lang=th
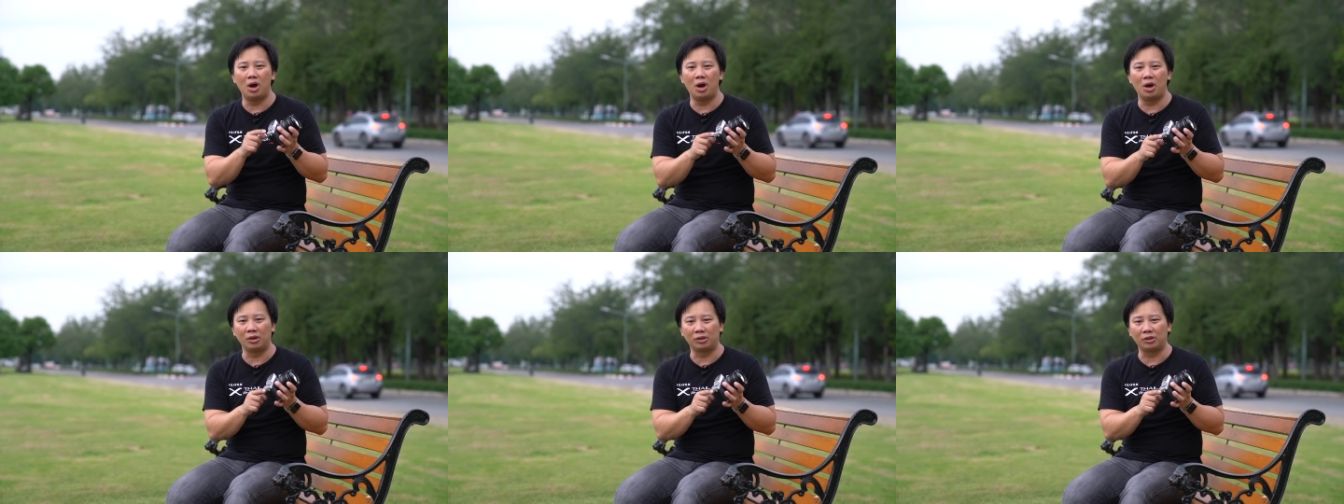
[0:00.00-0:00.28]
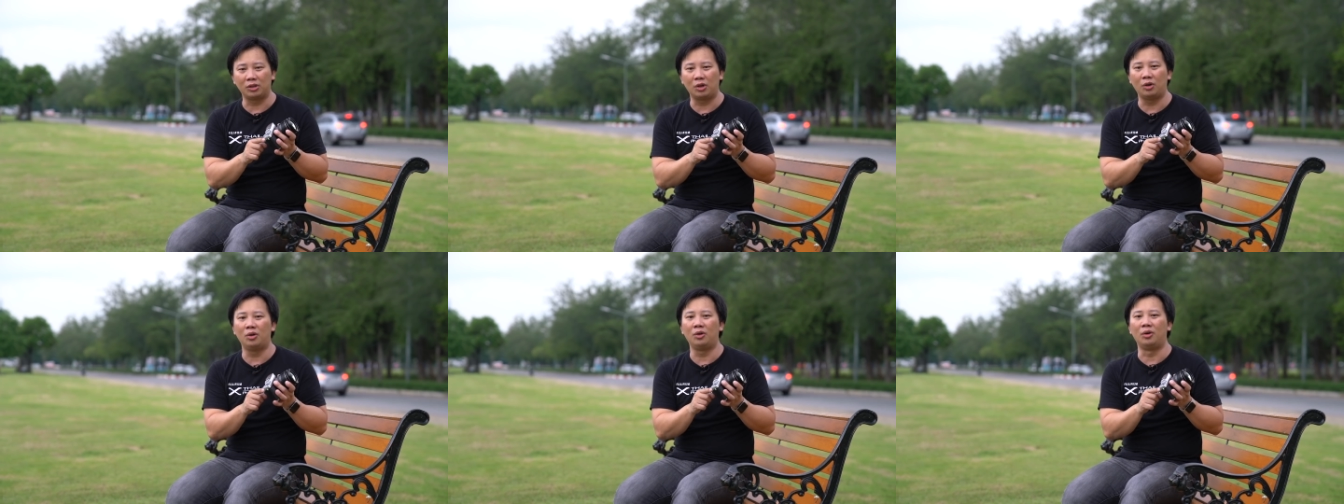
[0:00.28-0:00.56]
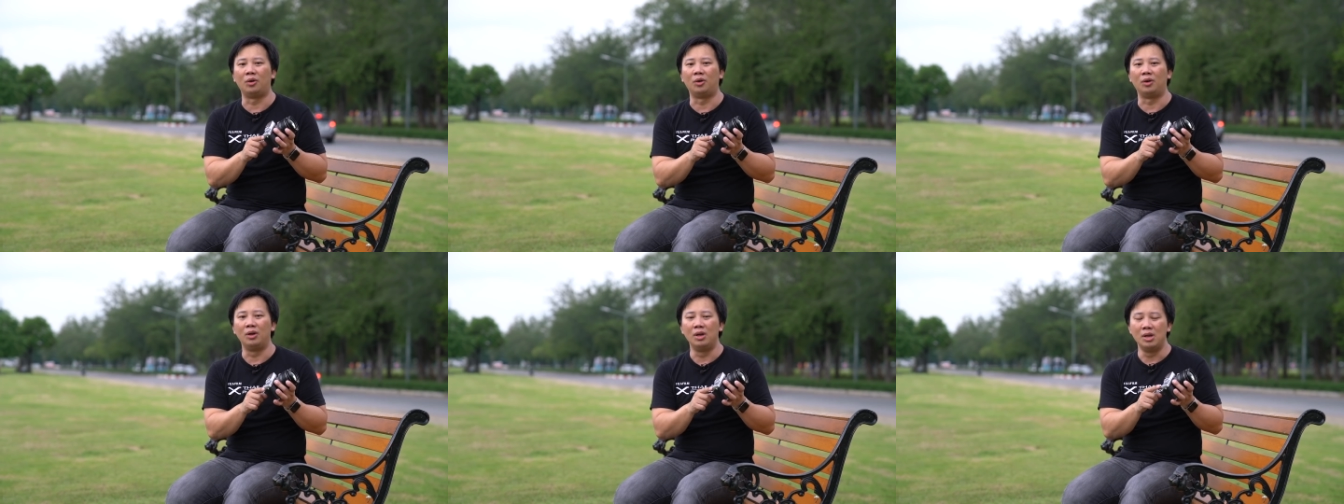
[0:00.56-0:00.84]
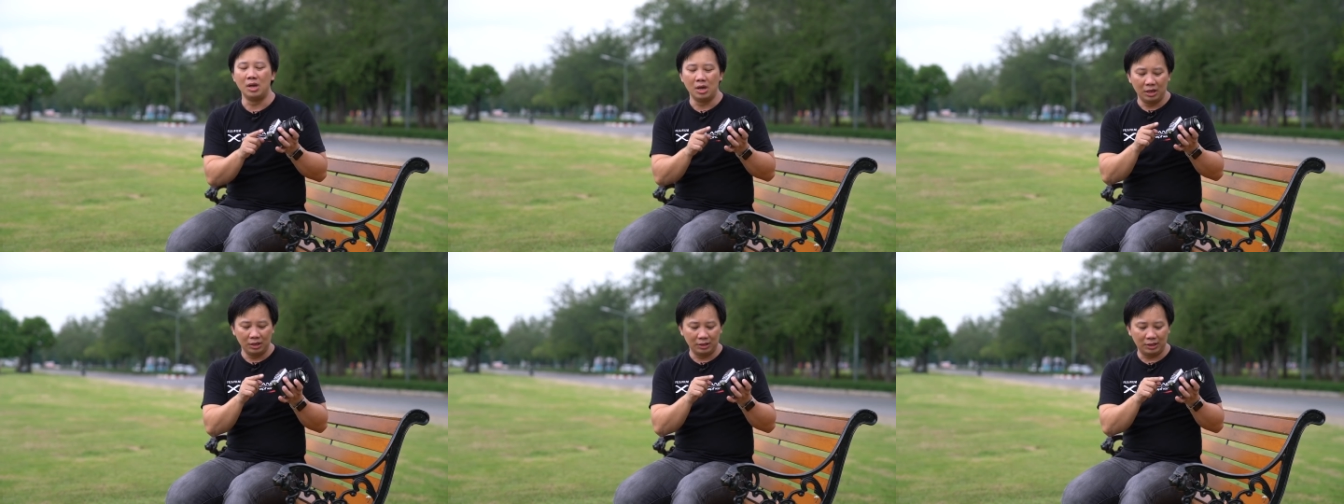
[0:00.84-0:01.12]
ออโต้
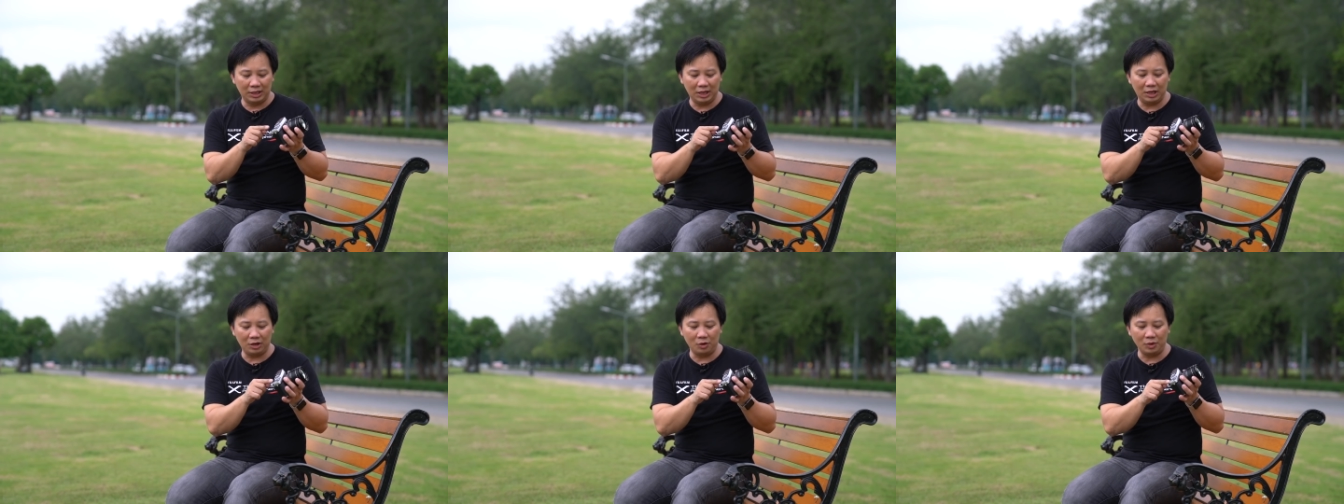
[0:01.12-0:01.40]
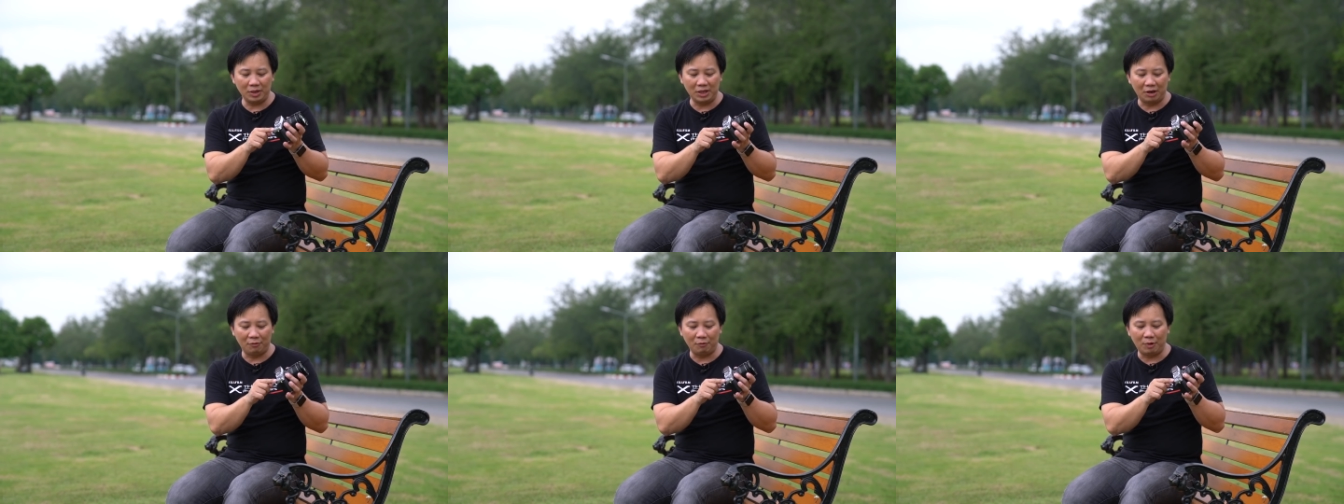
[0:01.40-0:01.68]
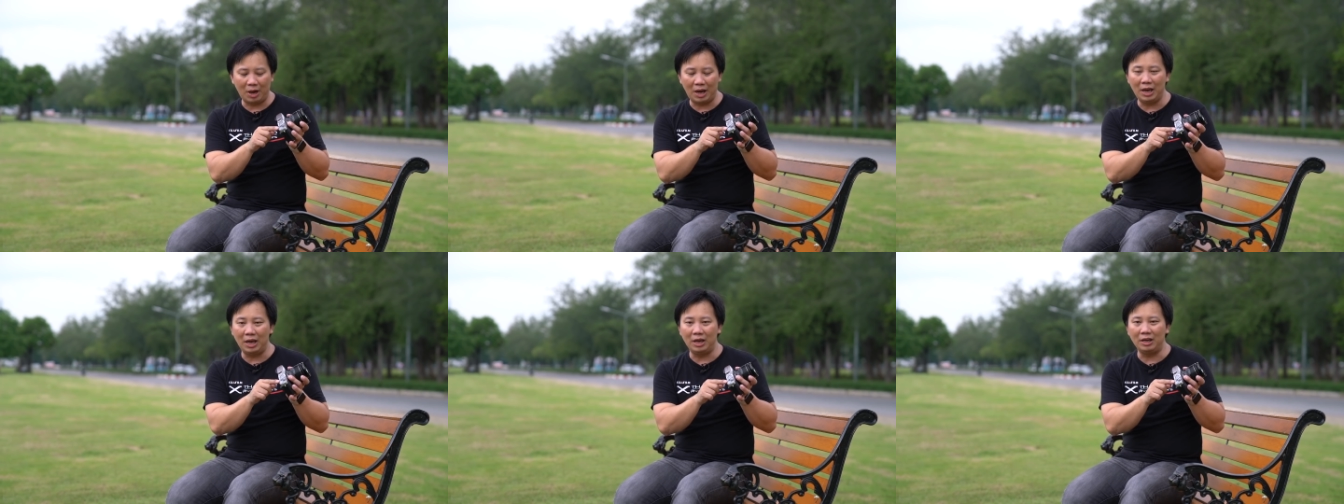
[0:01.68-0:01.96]
ที่เขาเขียนไว้